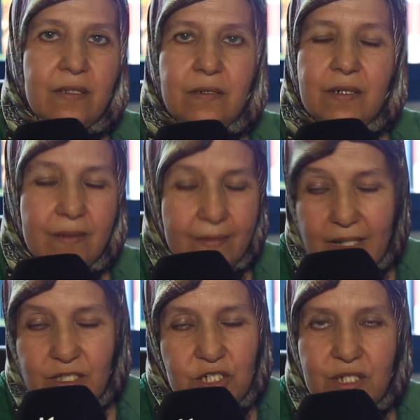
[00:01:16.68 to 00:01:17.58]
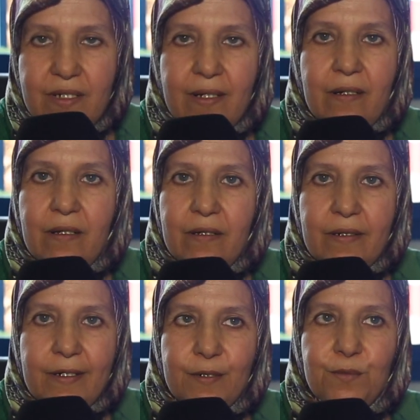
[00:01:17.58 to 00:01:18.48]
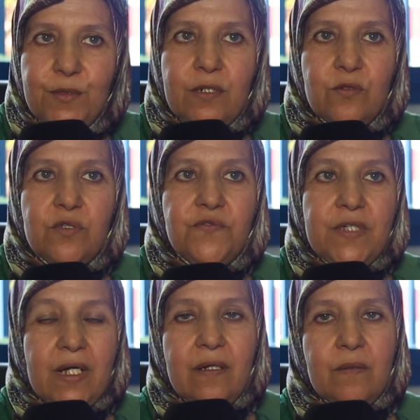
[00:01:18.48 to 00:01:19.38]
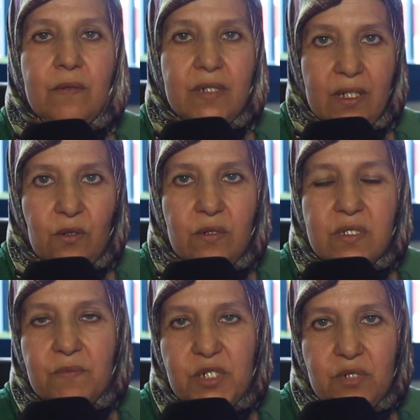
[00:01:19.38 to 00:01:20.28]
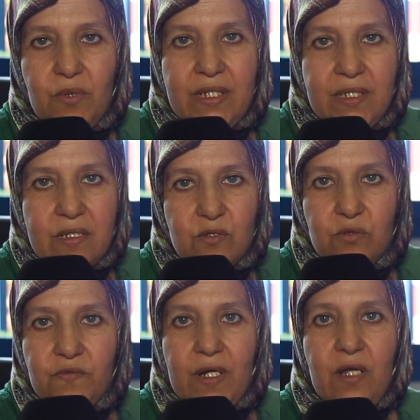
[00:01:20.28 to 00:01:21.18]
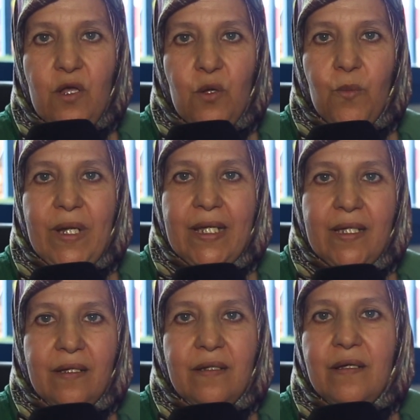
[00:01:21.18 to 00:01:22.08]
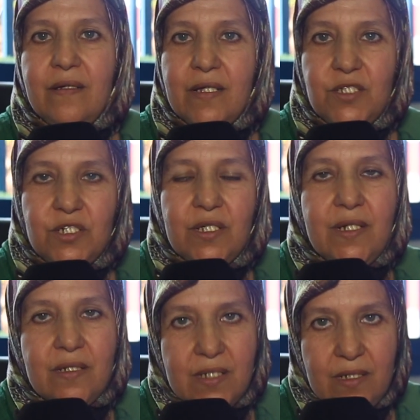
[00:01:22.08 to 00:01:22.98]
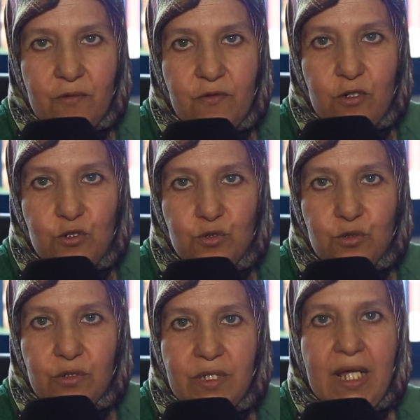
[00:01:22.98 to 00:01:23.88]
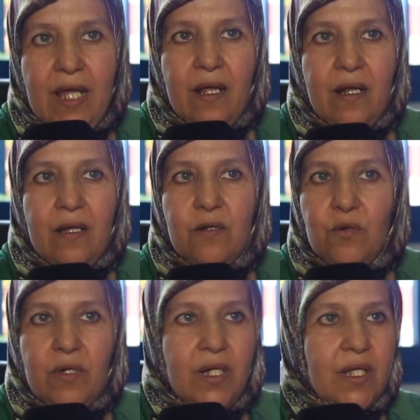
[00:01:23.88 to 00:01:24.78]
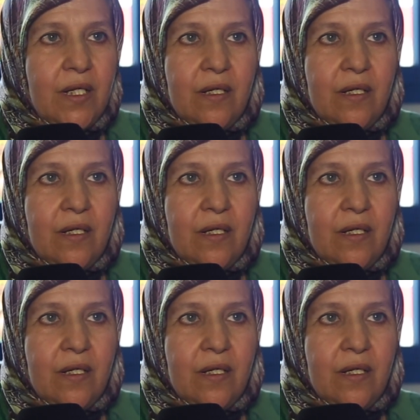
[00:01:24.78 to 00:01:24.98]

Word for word: النتيجه ديال اكرام لطفيه كي قلت ماشي وليده صدفه ولكن نتيجه ديال تضافر الجهود لكل